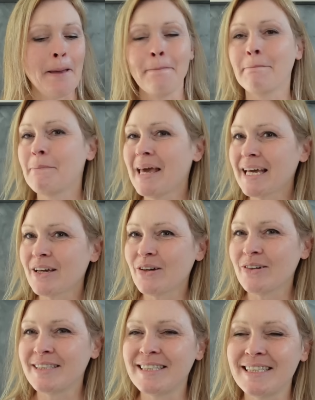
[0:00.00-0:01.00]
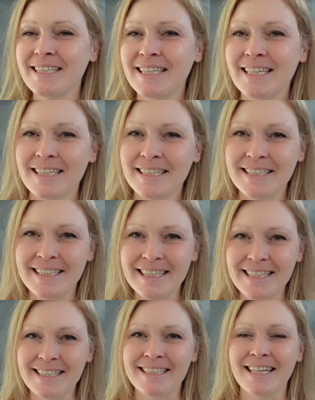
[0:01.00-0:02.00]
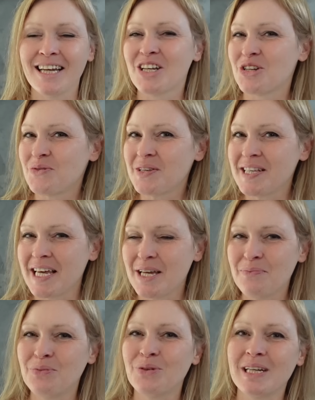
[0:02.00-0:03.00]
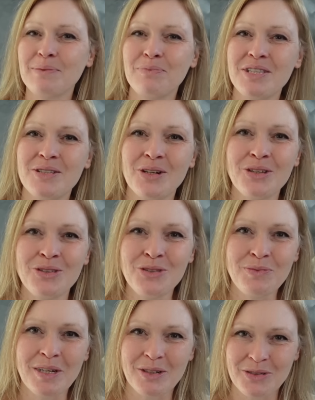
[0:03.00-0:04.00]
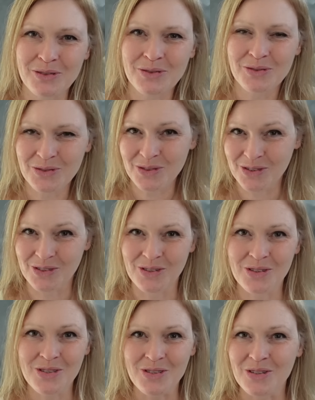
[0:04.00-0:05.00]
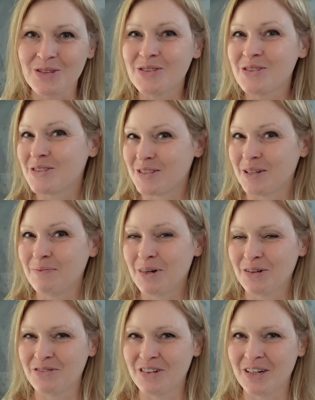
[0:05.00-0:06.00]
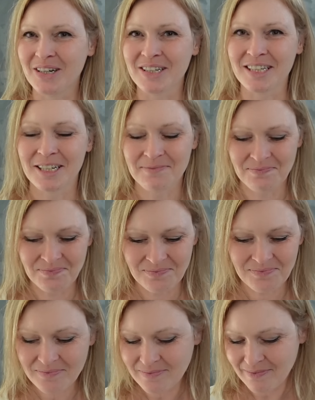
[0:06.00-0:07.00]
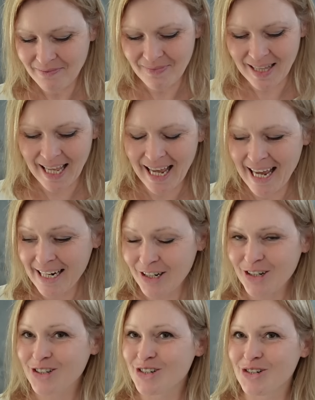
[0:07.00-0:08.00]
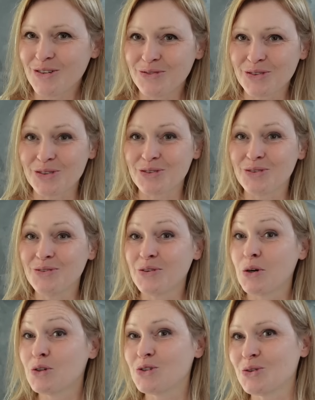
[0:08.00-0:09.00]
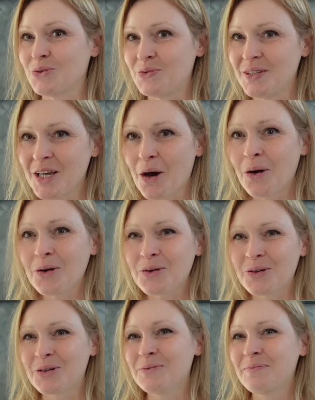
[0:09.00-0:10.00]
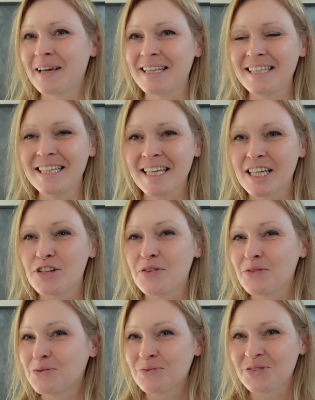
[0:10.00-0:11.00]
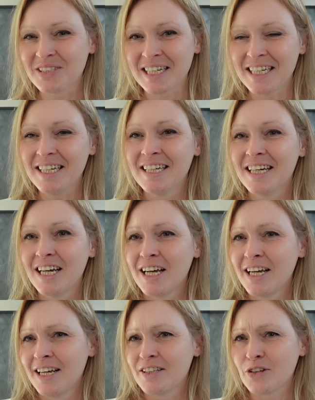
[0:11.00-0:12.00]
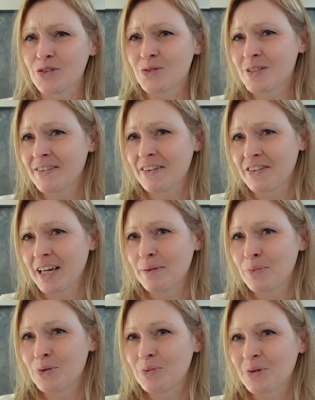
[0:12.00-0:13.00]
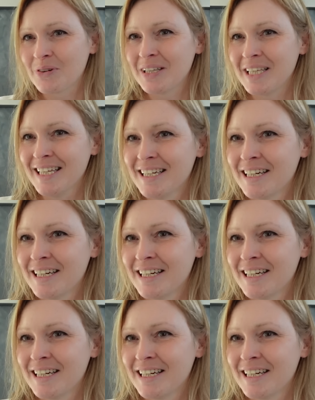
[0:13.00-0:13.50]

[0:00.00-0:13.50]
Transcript: mercredi 10 juillet pour l'épisode numéro 11 de ce Summer Vlog. Alors, je vous retrouve aujourd'hui en compagnie et je vais vous montrer. Attention, ça va faire un peu de bruit.